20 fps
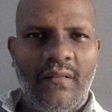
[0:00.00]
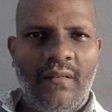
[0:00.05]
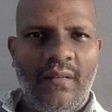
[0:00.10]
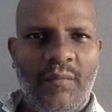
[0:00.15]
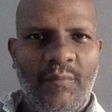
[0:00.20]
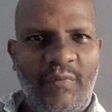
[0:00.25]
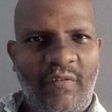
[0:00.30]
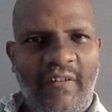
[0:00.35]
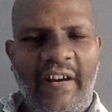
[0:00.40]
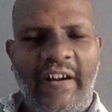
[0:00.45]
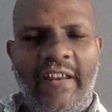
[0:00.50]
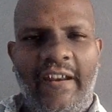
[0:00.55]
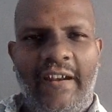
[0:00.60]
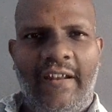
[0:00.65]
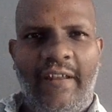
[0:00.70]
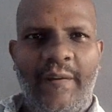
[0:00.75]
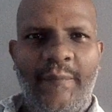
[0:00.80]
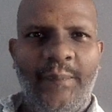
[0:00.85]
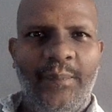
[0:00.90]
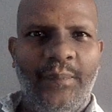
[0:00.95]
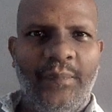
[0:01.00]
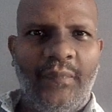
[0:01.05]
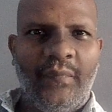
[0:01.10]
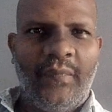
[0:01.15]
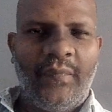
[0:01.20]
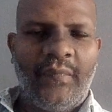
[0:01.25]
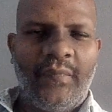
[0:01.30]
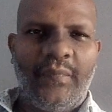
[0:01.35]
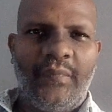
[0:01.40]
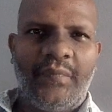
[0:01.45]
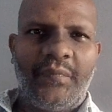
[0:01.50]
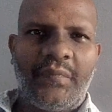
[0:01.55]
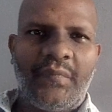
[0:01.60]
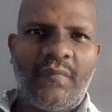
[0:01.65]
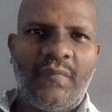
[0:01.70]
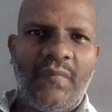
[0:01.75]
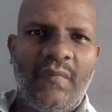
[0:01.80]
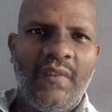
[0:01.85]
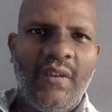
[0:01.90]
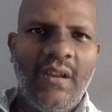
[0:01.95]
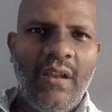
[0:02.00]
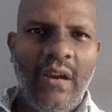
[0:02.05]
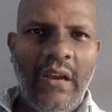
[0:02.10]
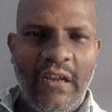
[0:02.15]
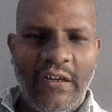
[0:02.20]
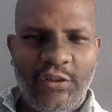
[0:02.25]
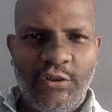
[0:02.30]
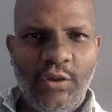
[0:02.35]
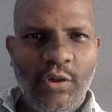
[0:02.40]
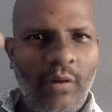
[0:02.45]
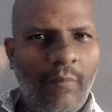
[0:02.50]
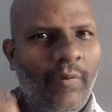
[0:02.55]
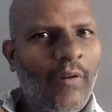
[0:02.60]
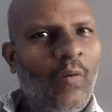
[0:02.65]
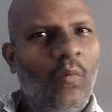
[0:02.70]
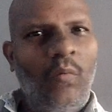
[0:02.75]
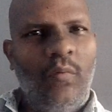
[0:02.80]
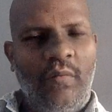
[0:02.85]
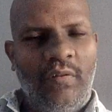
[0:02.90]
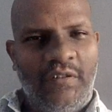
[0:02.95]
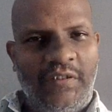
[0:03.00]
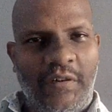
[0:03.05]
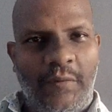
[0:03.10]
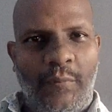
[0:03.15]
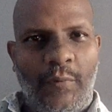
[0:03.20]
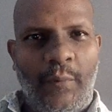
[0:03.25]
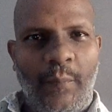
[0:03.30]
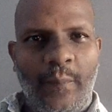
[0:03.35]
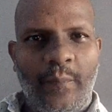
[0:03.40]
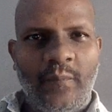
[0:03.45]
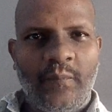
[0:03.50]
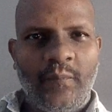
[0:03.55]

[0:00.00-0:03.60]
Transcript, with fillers: நம்ம வாழ்க்கையில் லட்சியம் அப்படின்னு ஒன்று வச்சுருப்போம்